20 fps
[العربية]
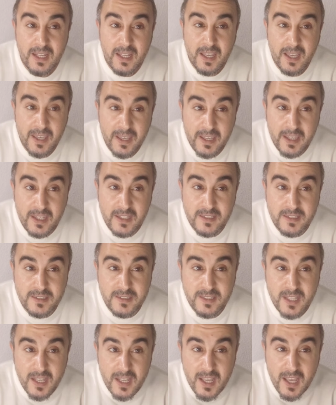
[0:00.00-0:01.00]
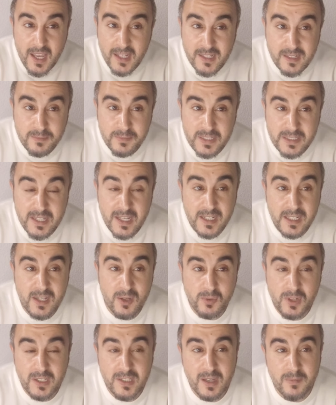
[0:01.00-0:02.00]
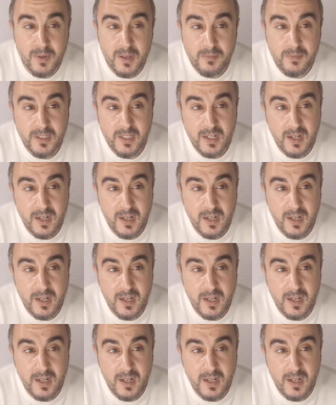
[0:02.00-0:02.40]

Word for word: حيت هاد الميزانيه ولاد عمامي